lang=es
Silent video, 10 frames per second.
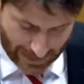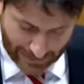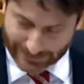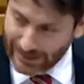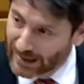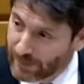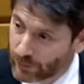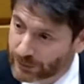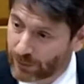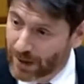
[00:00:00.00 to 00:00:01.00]

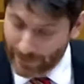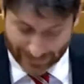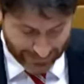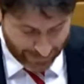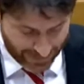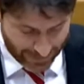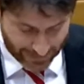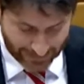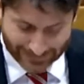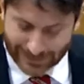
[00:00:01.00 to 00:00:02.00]
Salimos de una pandemia
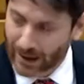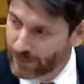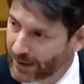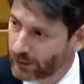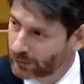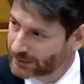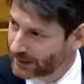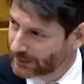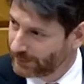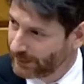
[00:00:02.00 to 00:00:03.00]
que está cambiando
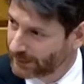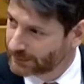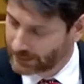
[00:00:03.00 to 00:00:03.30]
nuestras vidas